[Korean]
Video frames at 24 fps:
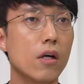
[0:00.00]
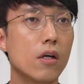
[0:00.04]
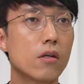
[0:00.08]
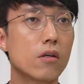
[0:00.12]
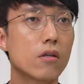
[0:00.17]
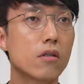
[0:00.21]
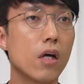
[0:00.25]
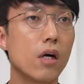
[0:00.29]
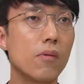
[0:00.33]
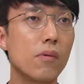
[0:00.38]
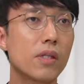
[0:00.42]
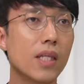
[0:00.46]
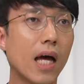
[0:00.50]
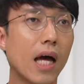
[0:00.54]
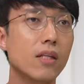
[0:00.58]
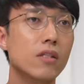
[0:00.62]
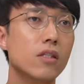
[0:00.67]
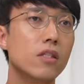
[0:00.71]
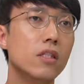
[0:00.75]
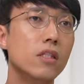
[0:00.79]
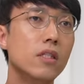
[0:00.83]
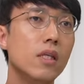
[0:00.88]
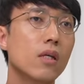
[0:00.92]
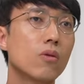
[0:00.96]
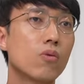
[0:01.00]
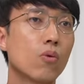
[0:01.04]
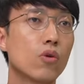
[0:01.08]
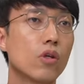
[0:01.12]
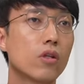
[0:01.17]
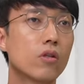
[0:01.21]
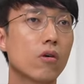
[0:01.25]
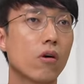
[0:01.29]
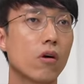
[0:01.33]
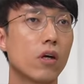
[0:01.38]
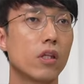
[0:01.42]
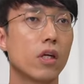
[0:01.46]
그 다음에 단지 내
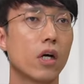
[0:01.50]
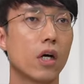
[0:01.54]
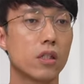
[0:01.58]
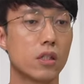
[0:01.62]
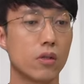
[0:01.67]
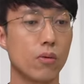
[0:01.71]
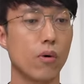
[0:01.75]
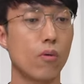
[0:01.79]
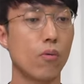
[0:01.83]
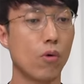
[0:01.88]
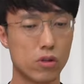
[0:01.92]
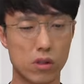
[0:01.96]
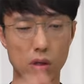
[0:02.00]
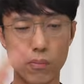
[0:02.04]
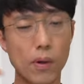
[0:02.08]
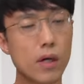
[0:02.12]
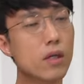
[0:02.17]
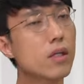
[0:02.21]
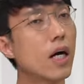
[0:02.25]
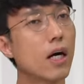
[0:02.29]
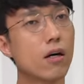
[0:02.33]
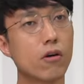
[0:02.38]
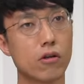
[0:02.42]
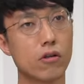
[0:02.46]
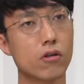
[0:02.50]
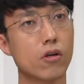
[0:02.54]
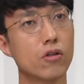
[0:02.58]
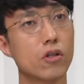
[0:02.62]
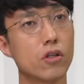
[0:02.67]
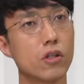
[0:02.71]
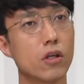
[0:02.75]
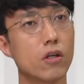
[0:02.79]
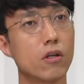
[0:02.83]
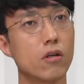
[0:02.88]
놀이터에다가 제가 워터파크 한 거 있거든요.